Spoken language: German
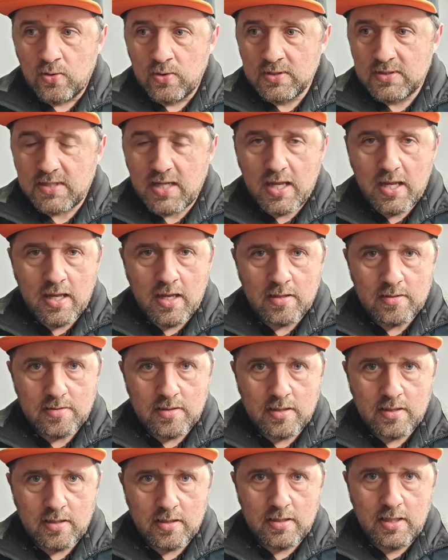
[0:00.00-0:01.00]
und die
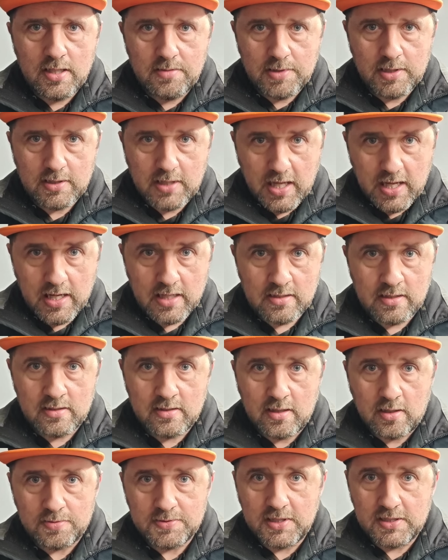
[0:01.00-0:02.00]
äh, liebend
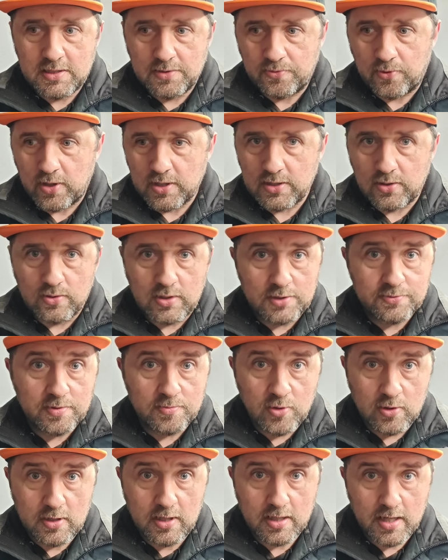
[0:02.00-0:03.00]
gern auf diese Forderungen
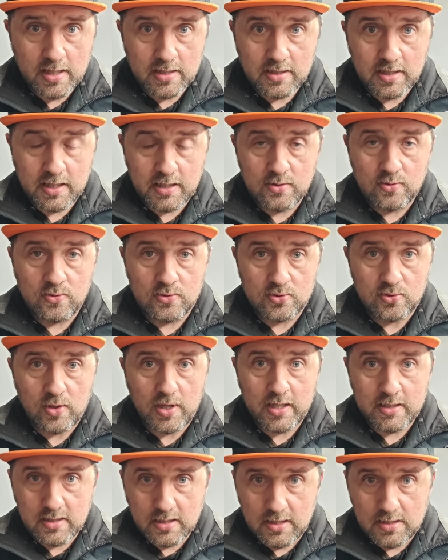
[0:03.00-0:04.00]
vermutlich eingehen und
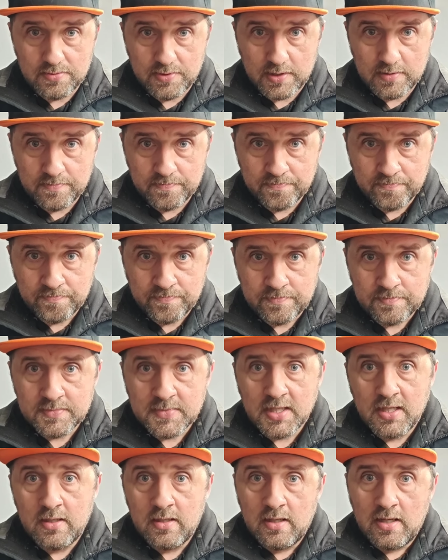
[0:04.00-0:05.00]
da einliefern.
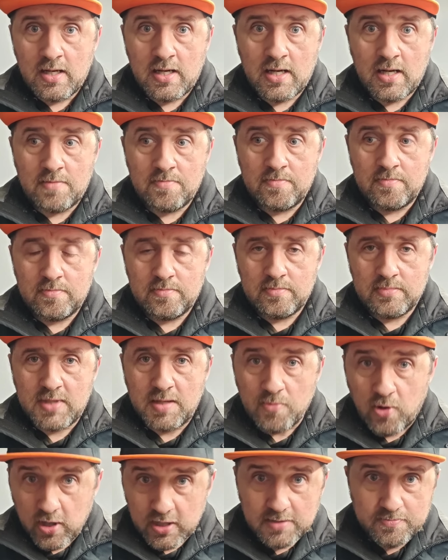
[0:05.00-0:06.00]
Ähm,
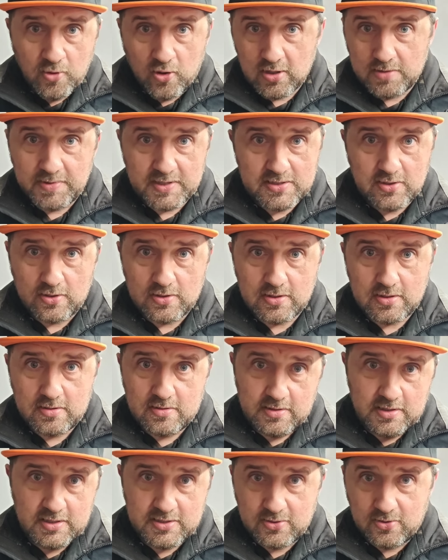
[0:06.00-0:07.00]
die Marktmacht, wie
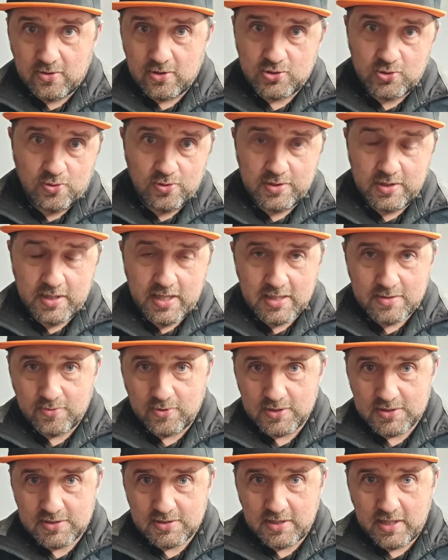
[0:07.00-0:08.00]
gesagt, ist da schon
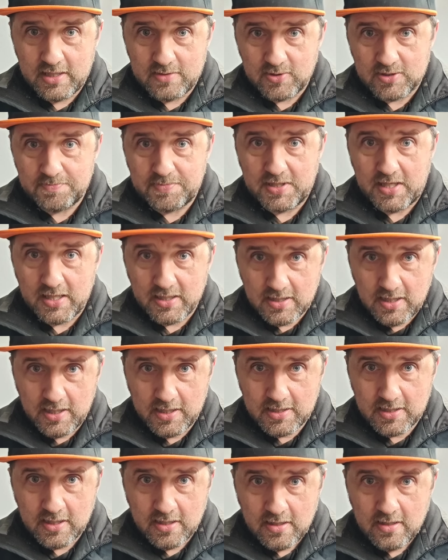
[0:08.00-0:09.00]
etwas, etwas
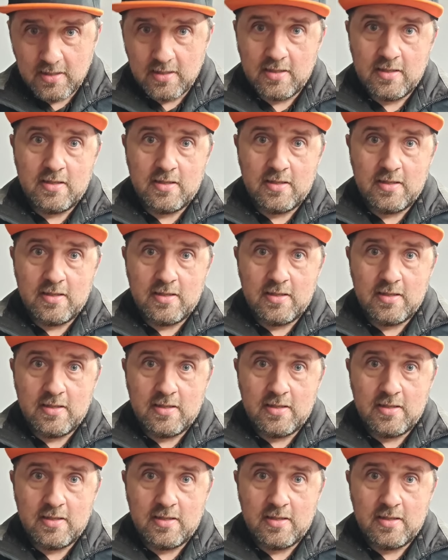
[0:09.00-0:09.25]
bedenklich.